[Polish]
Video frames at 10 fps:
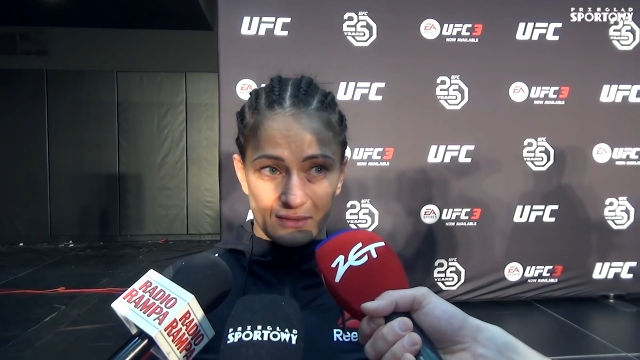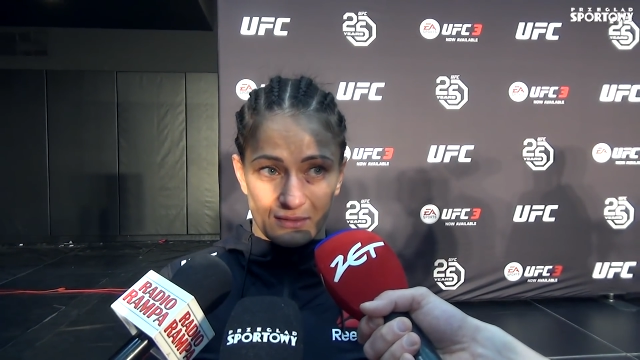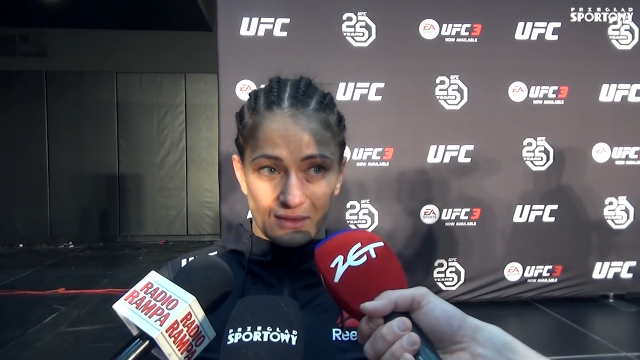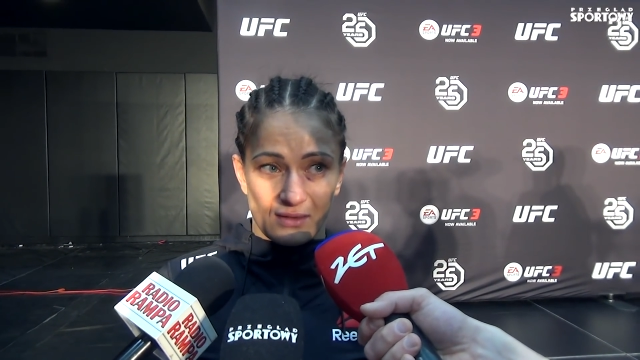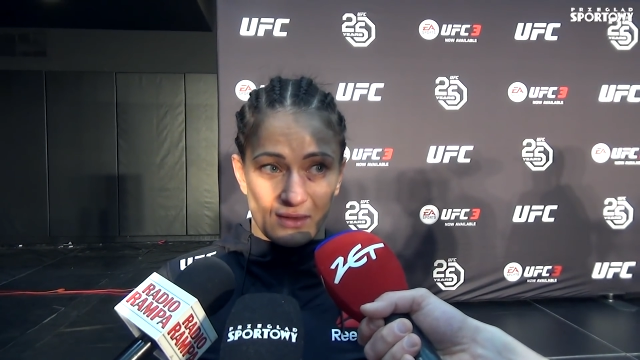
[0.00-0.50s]

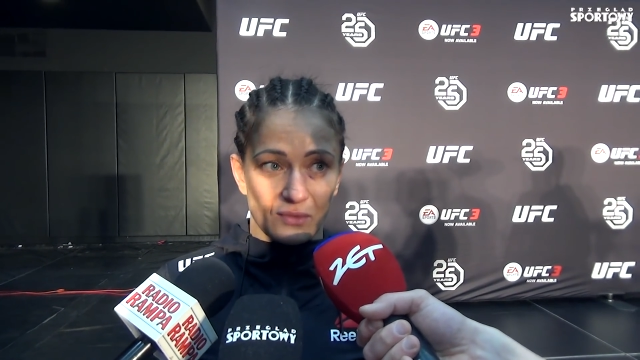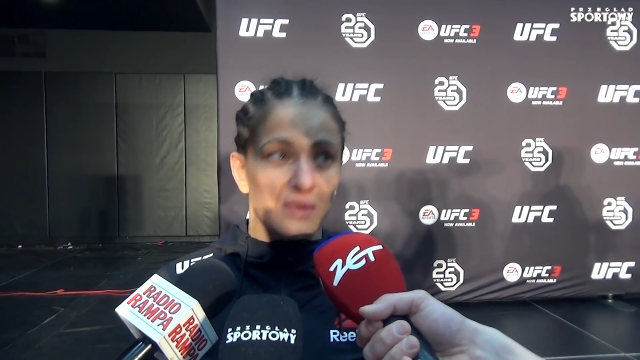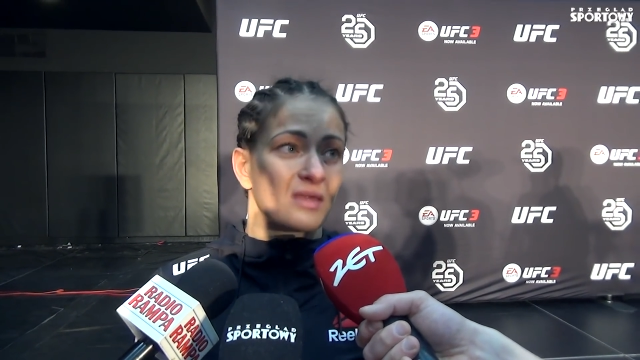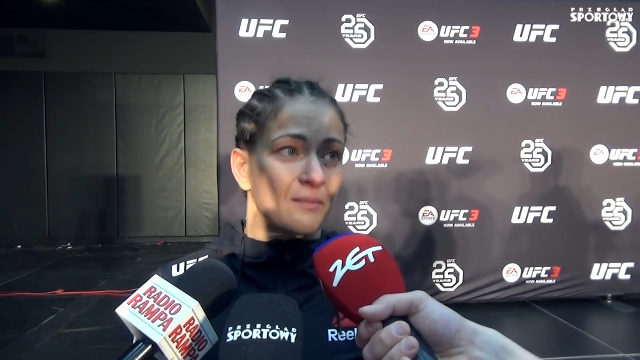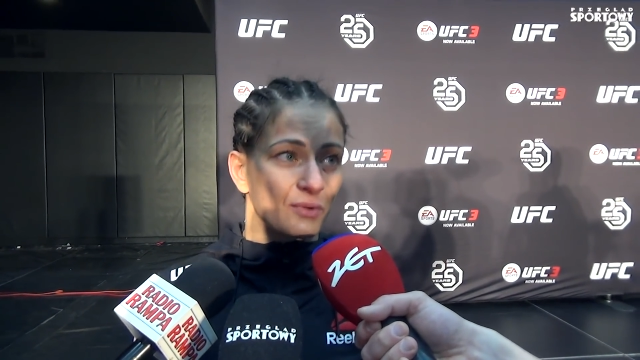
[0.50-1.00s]
Na siedzeniu
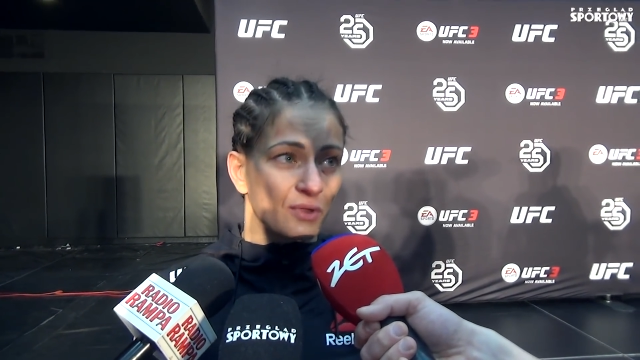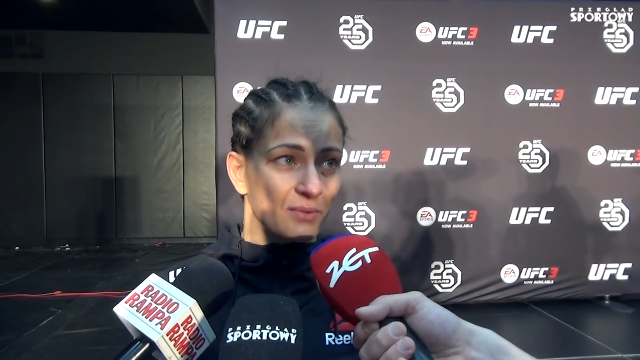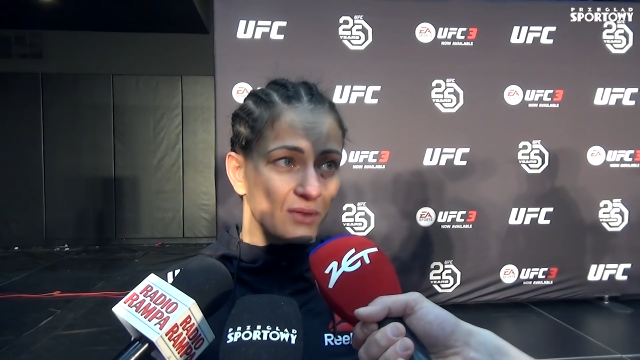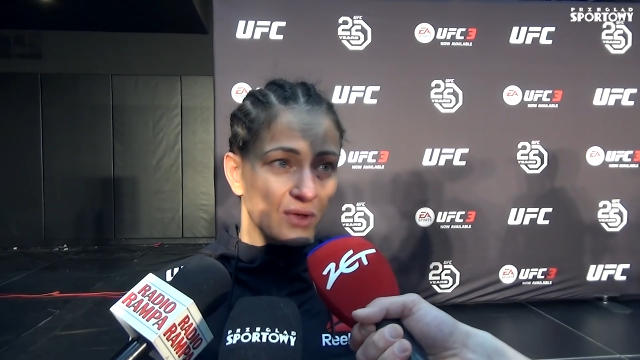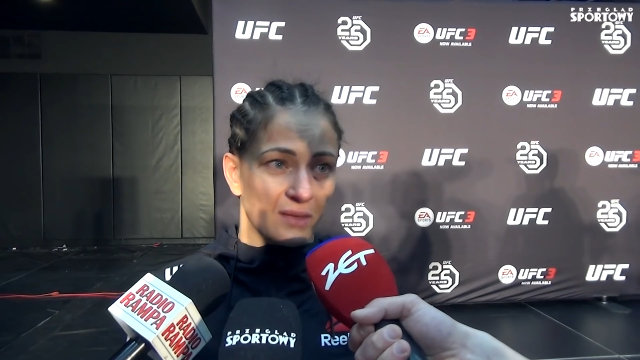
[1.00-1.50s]
nie jestem
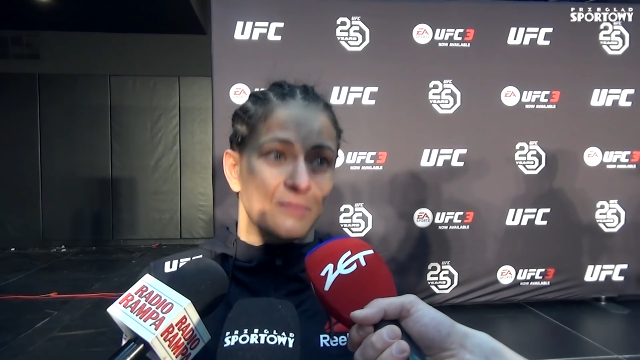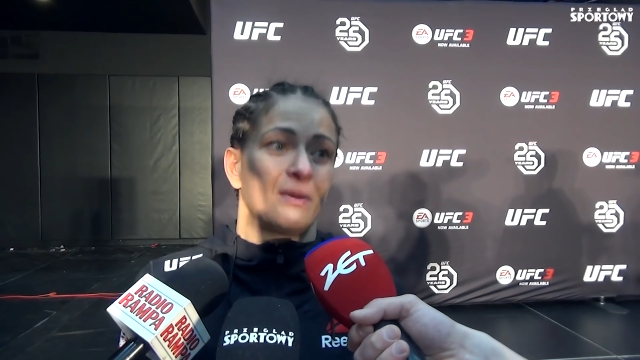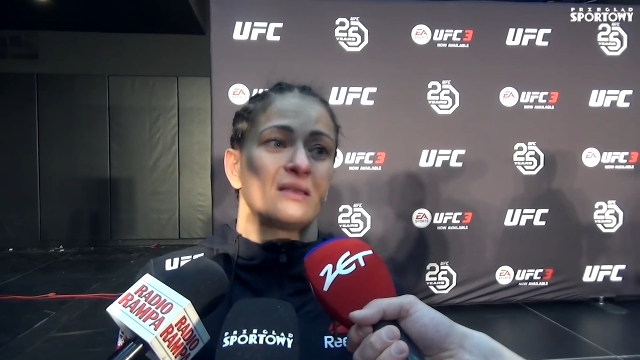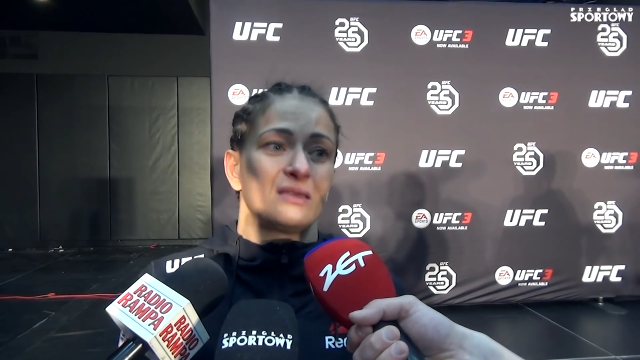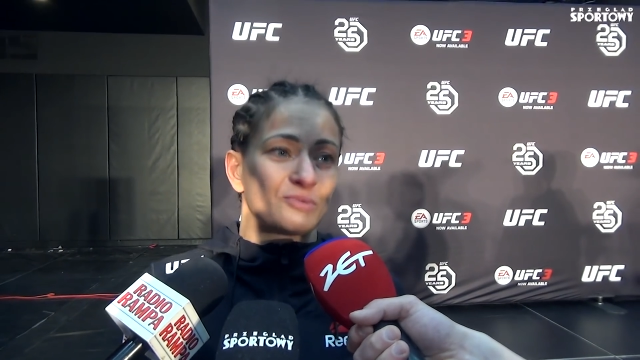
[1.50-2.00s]
podobna do
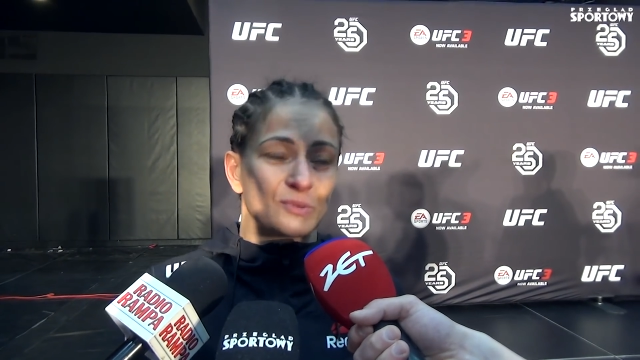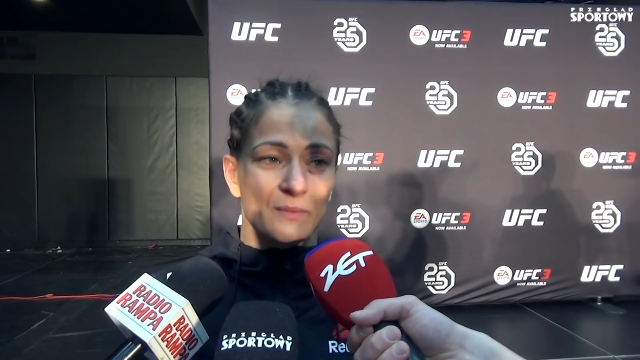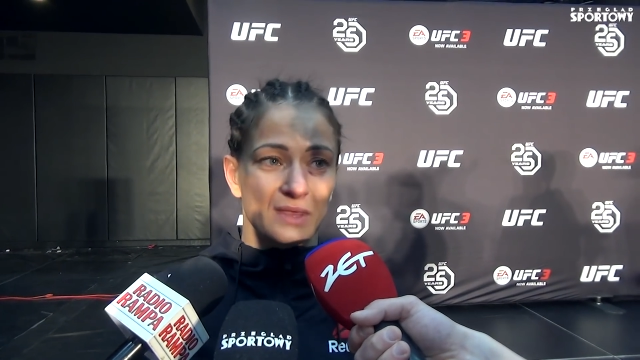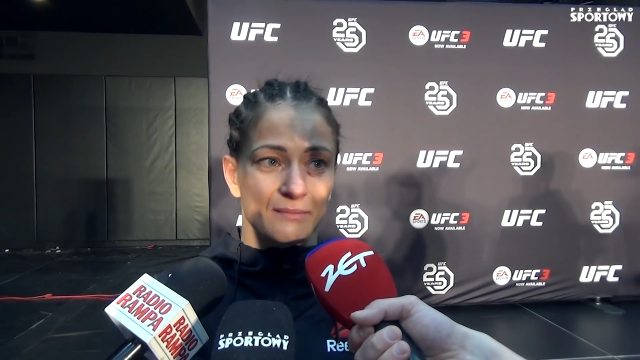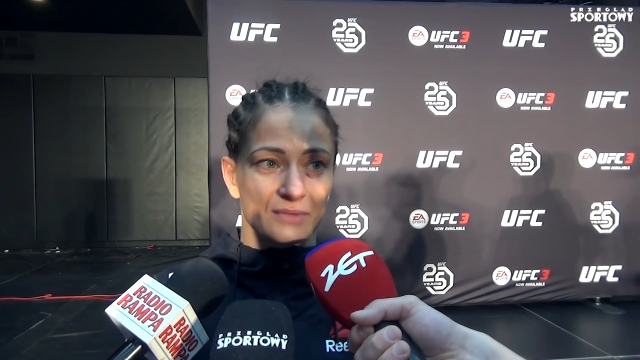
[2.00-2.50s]
Kabibani, nie
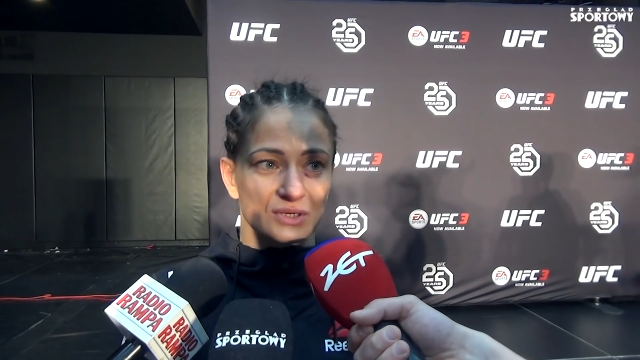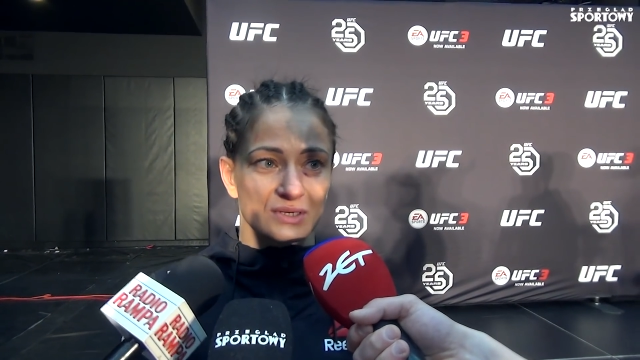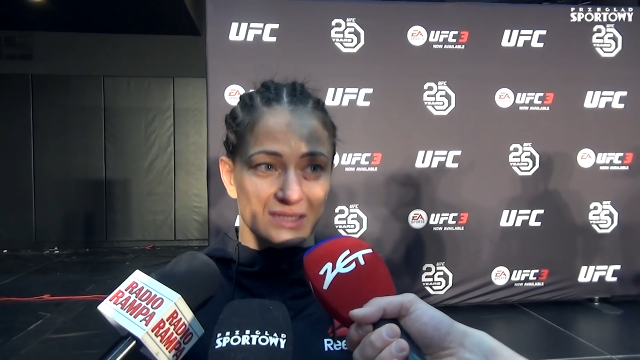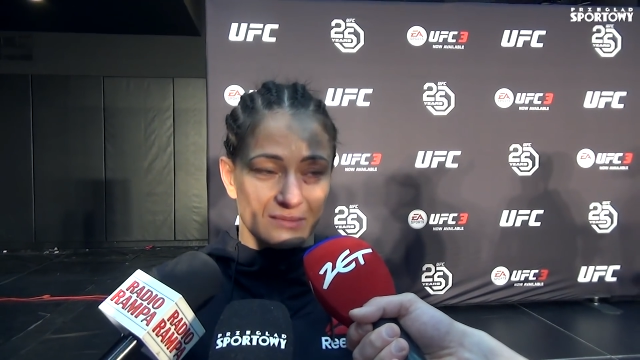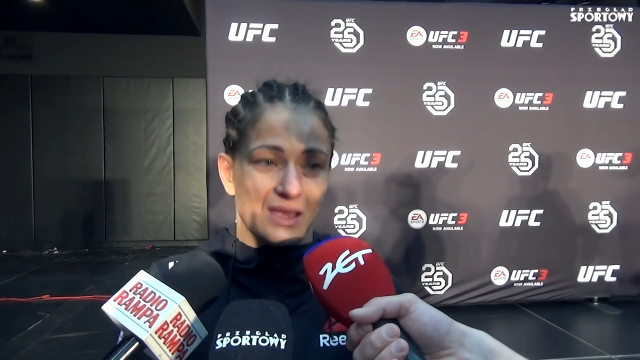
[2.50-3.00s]
przypominam
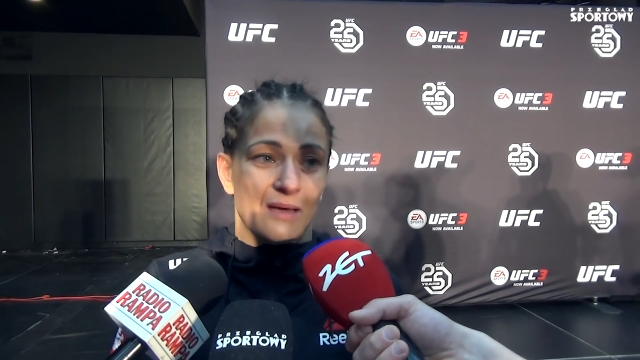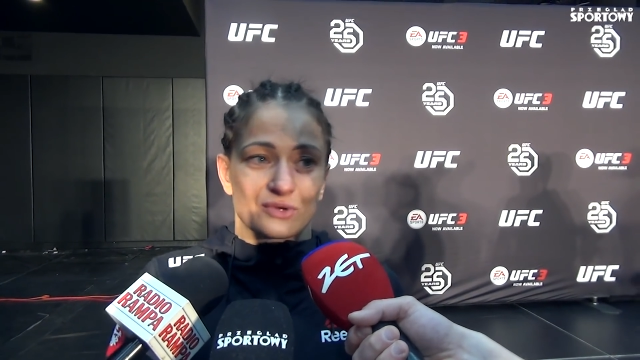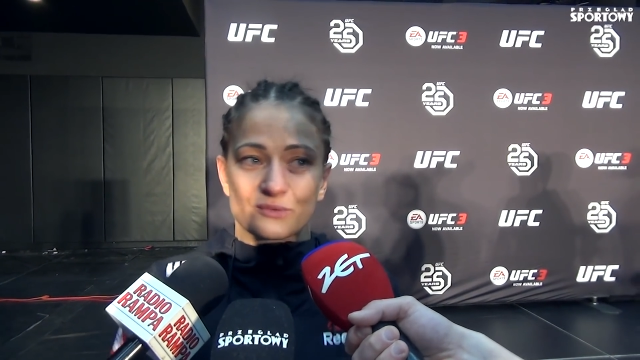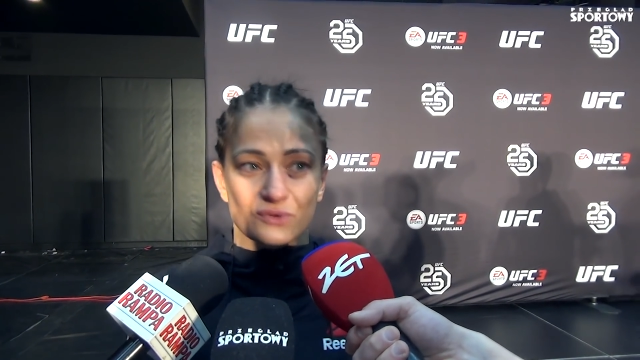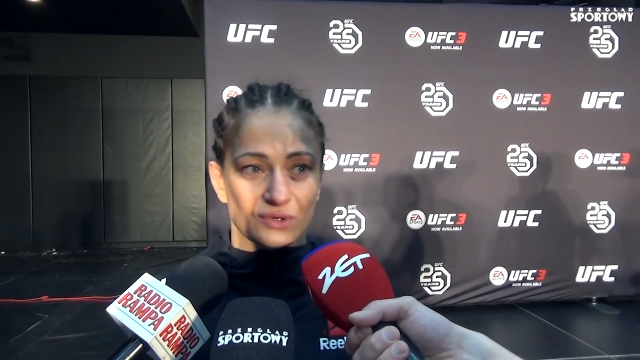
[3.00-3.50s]
mężczyzny, miałam
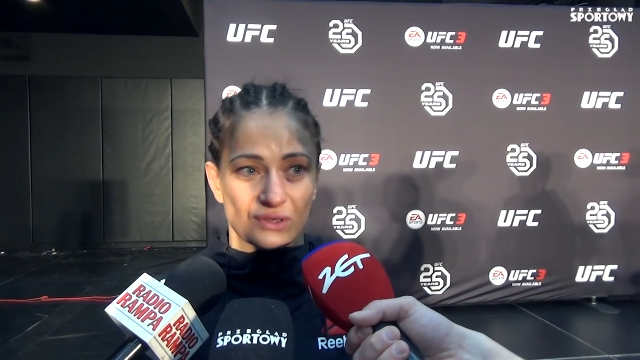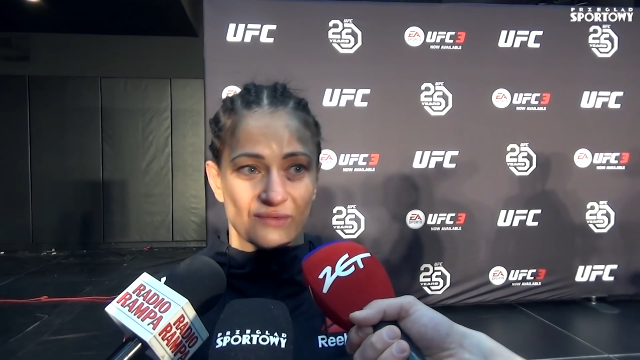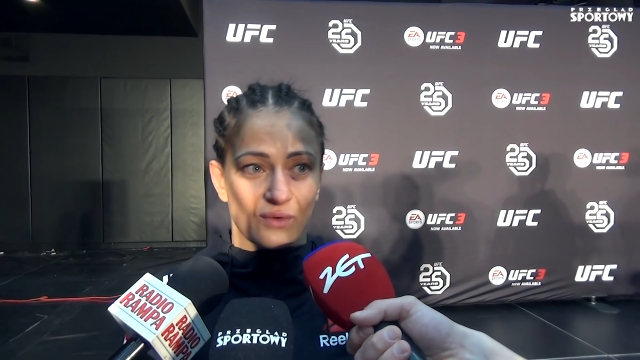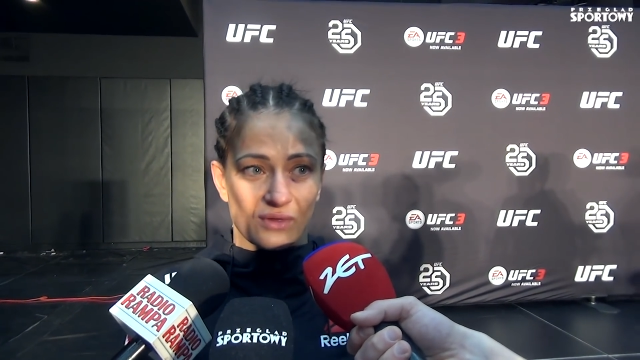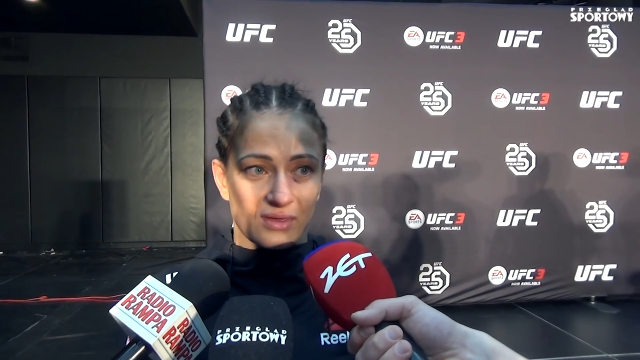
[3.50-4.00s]

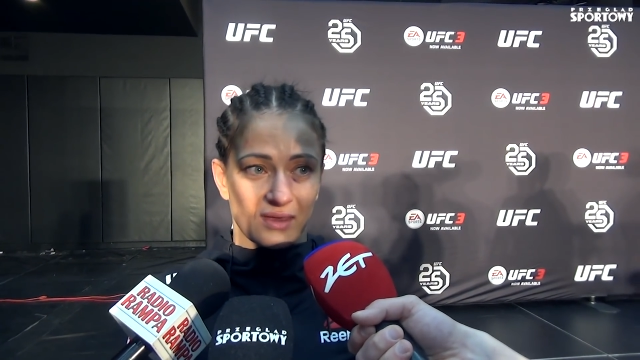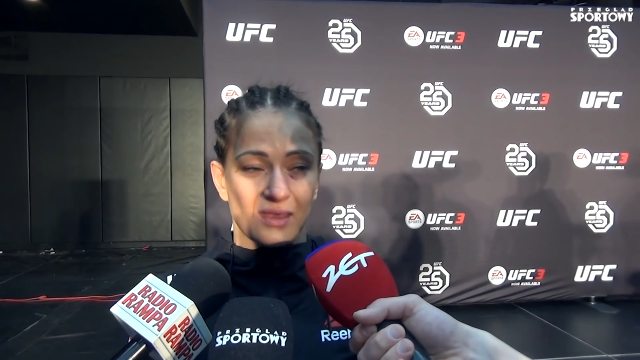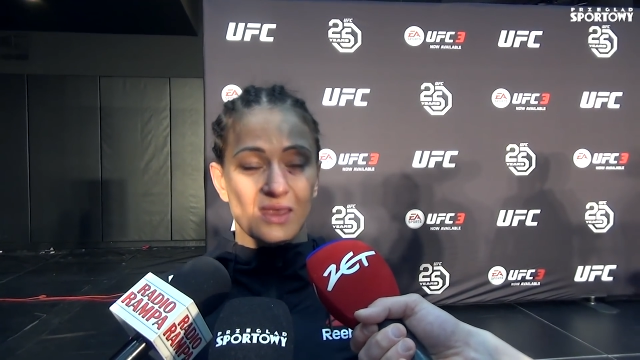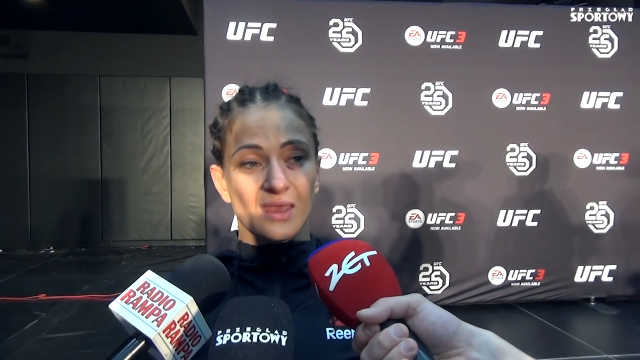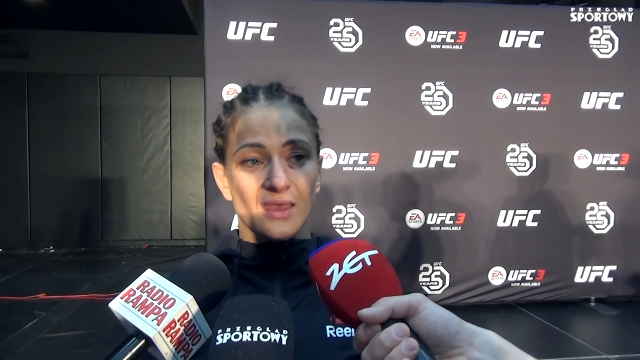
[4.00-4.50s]
rozpuszczone włosy.
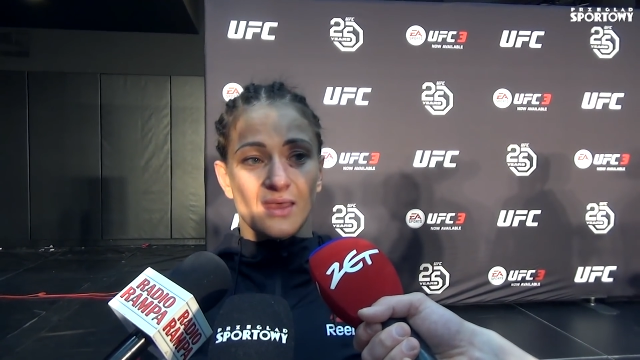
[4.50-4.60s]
